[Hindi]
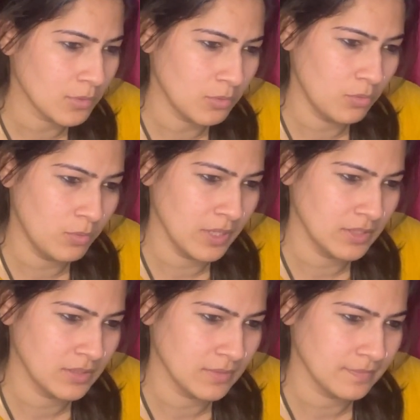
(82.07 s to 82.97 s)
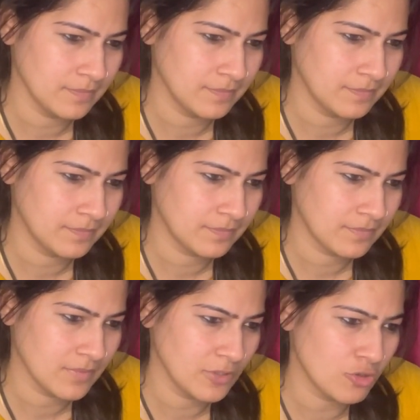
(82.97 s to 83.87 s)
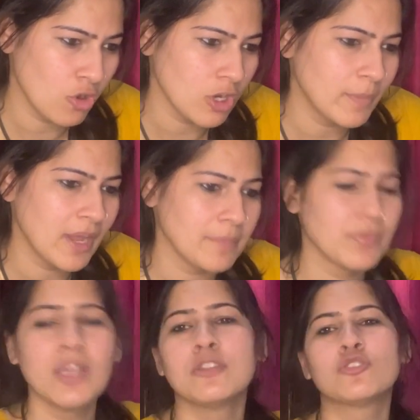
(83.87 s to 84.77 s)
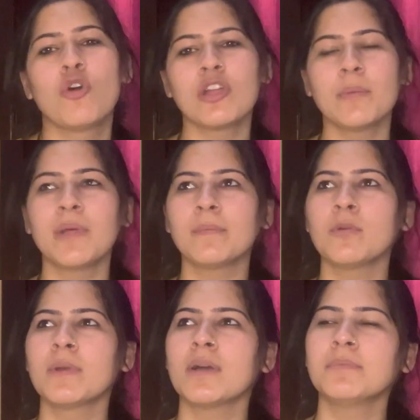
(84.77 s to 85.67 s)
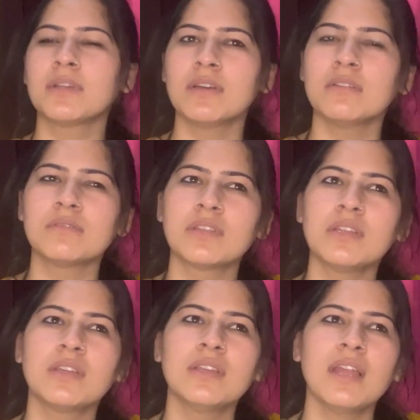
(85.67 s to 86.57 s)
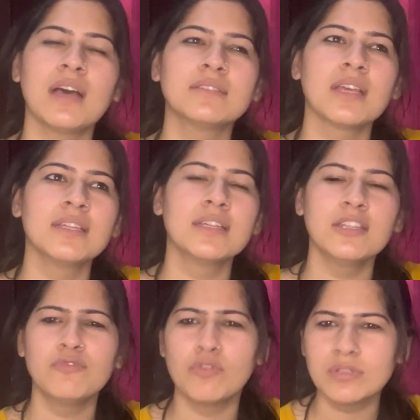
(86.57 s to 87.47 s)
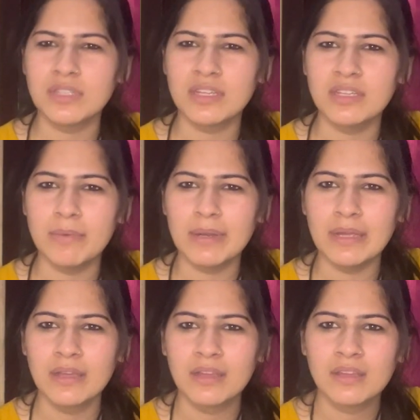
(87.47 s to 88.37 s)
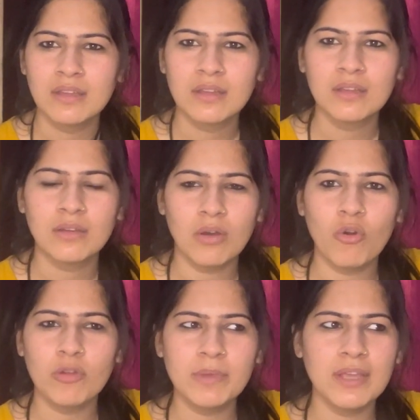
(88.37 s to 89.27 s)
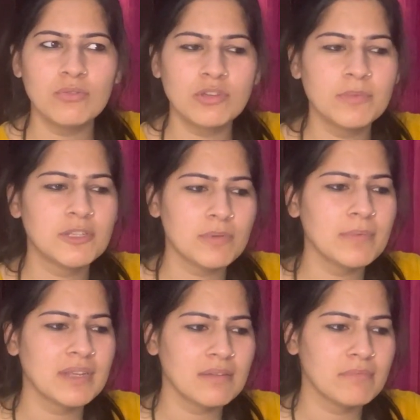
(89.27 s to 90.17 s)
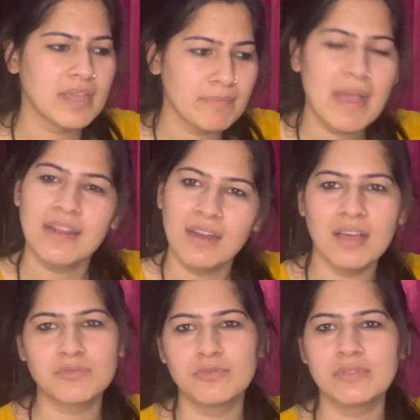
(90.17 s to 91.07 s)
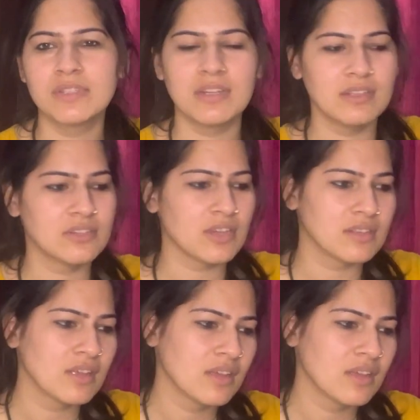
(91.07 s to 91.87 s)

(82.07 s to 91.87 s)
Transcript: ओ भाई साहब जॉन अब्राहिम जॉन अब्राहिम को मैं कब की, की लास्ट क्या देखी थी फोर्स देखी थी मैंने और भी आई होगी बीच में बल्कि मैंने लास्ट फोर्स देखी थी शायद